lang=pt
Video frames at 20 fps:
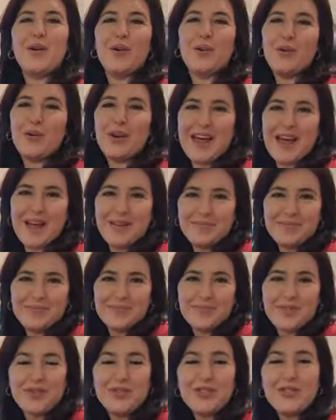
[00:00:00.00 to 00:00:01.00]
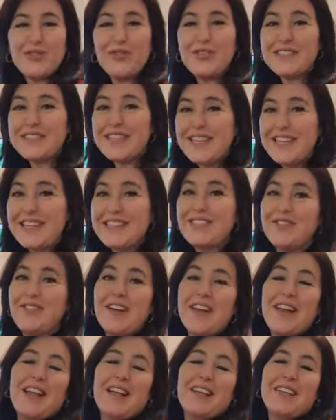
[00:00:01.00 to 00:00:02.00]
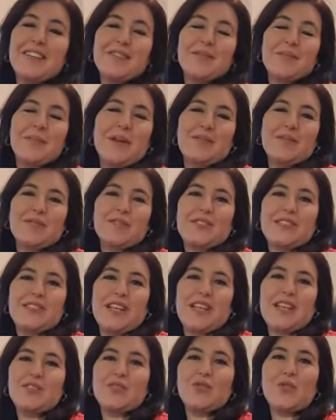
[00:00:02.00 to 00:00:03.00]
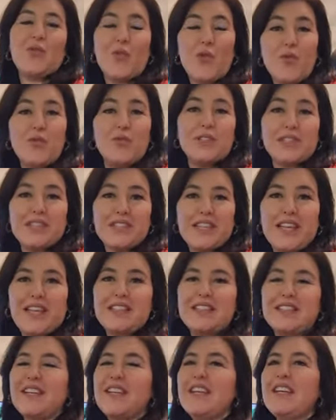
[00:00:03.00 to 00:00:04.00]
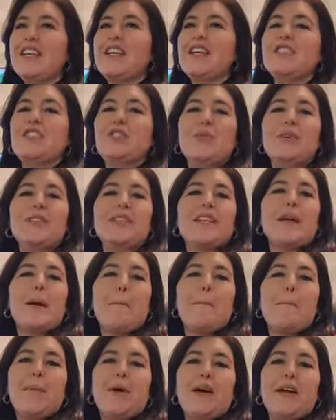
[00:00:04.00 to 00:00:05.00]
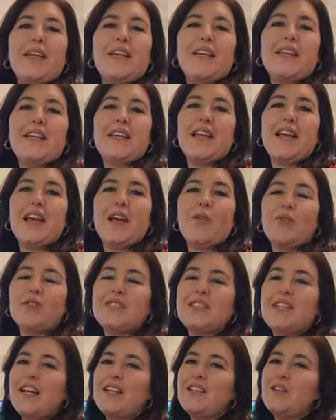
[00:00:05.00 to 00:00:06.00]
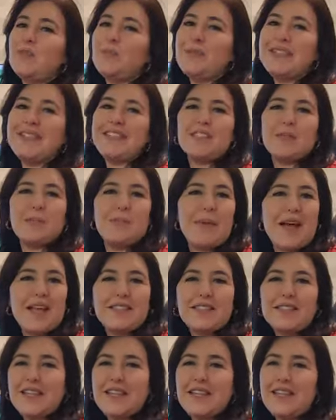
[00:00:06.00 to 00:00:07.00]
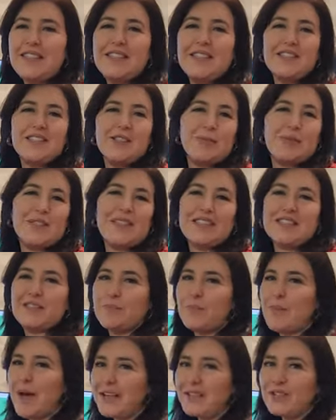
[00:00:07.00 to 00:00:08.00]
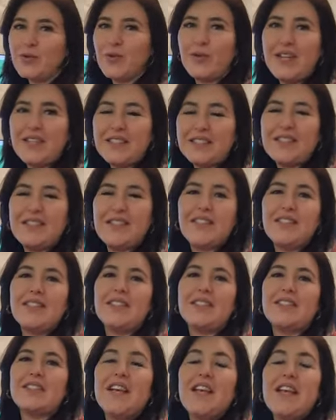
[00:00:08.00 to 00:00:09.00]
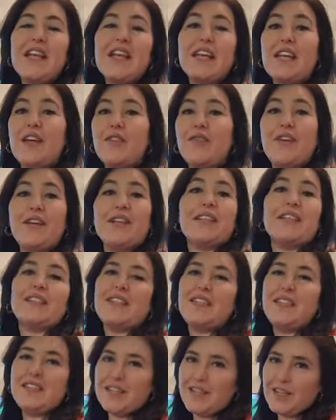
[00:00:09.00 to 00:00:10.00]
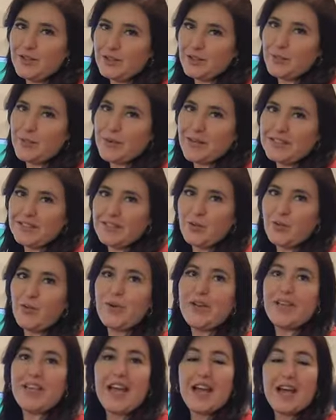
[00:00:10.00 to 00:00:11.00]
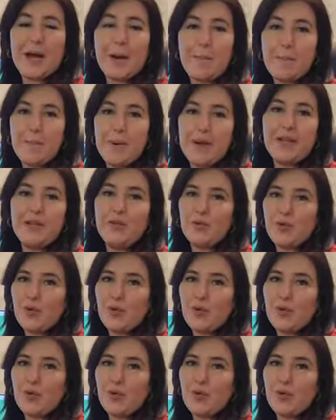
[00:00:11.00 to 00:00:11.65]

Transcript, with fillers: Olá, hoje eu gostaria de falar para vocês ou com vocês de uma campanha que é considerada uma das mais queridas, uma das mais conhecidas, que é feita há 30 anos no Brasil, que é a campanha do